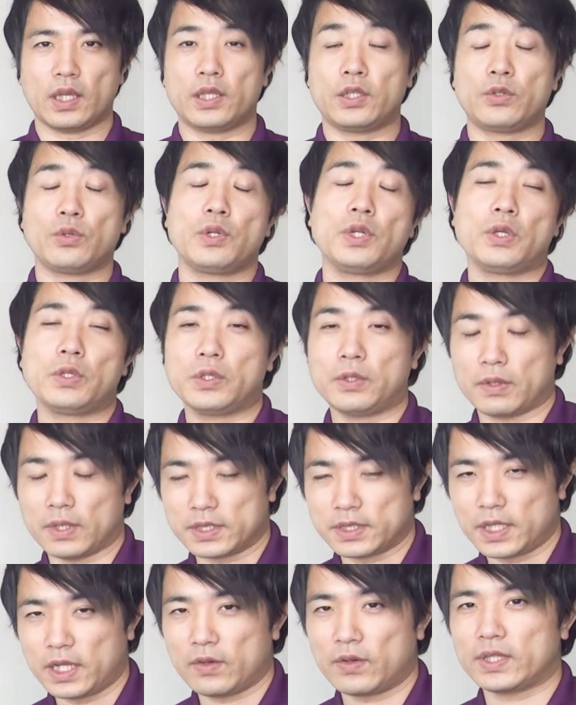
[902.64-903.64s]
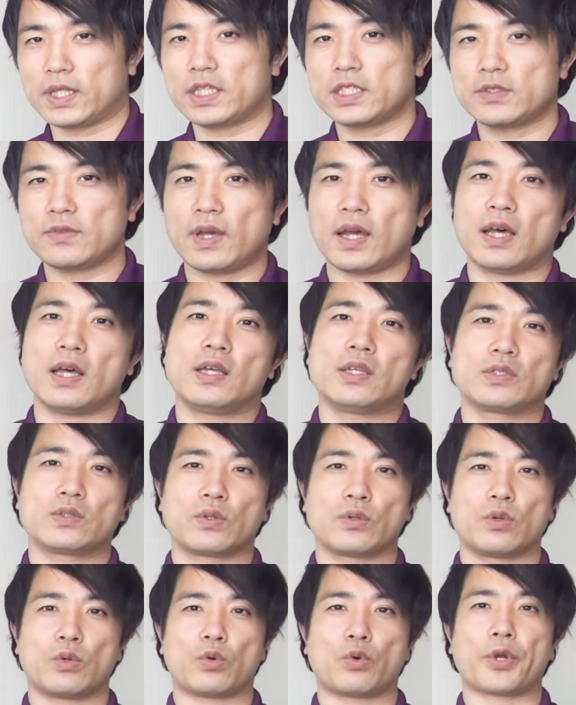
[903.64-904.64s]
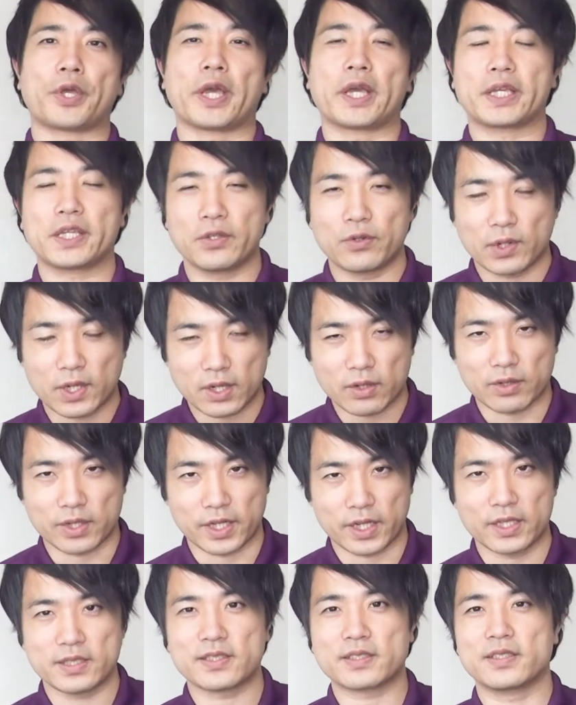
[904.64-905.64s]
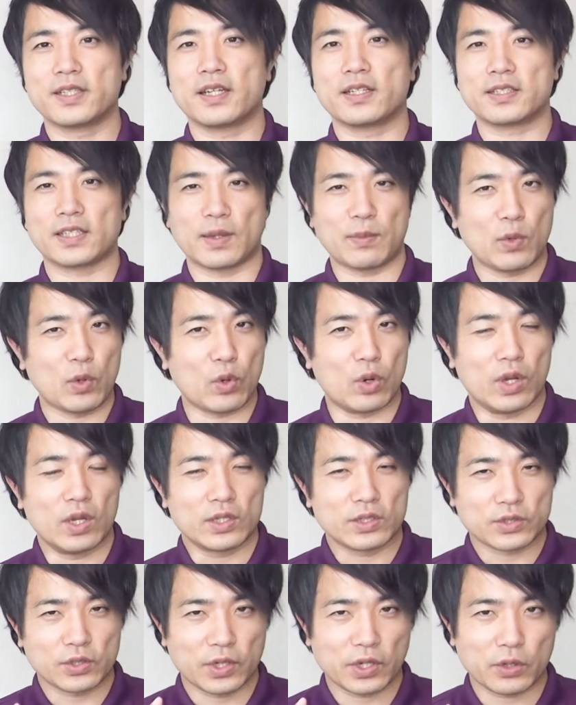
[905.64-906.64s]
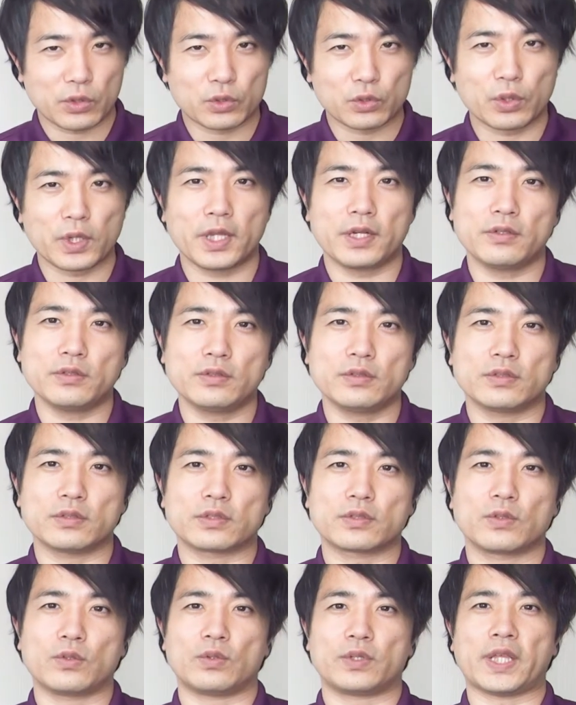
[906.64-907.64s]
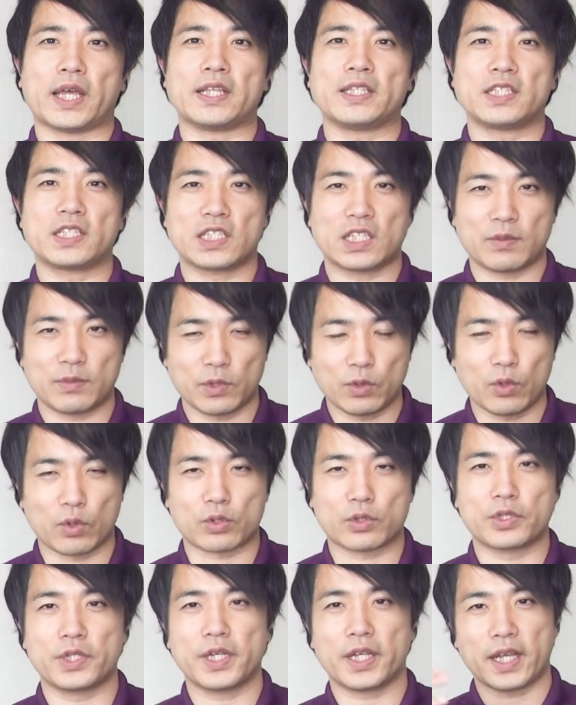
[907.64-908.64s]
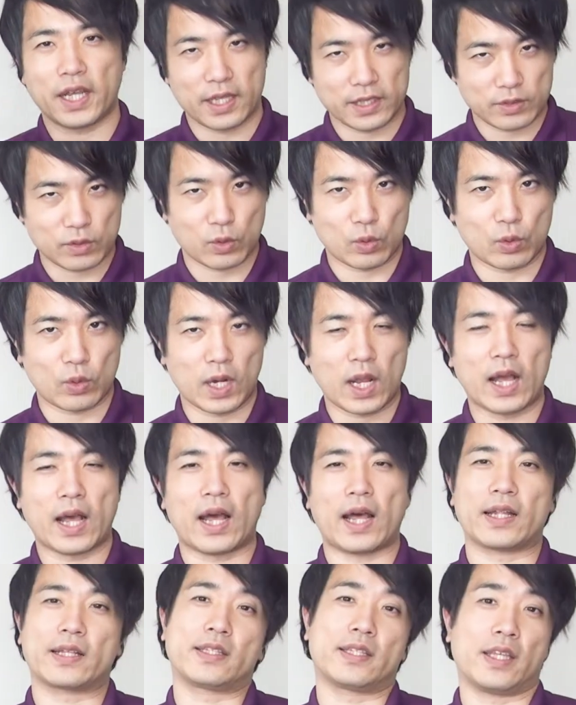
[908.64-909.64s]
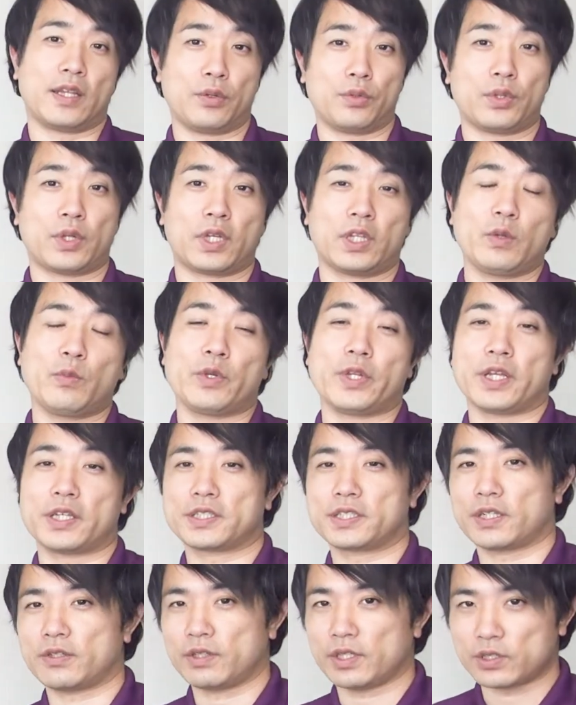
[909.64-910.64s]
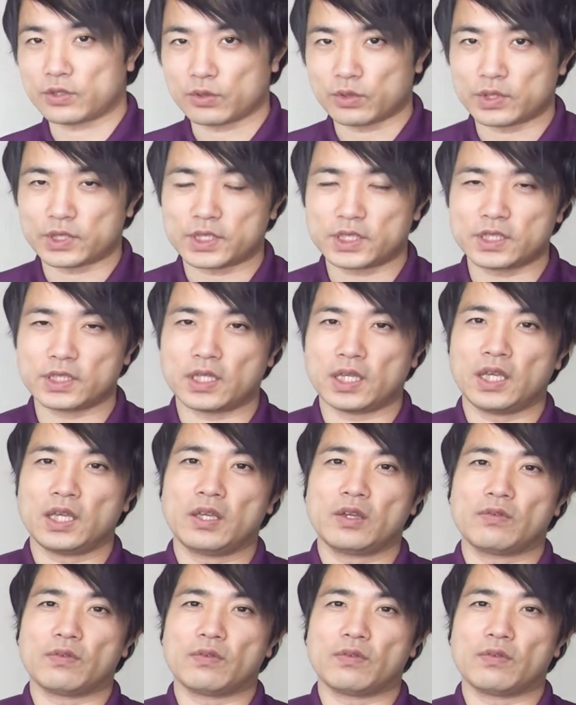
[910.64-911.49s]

人によってはですね、私はそのごひゃくキロカロリーね、少なくてもそれを取れるその断食日を繰り返す方が合っているという方もいらっしゃるでしょうし、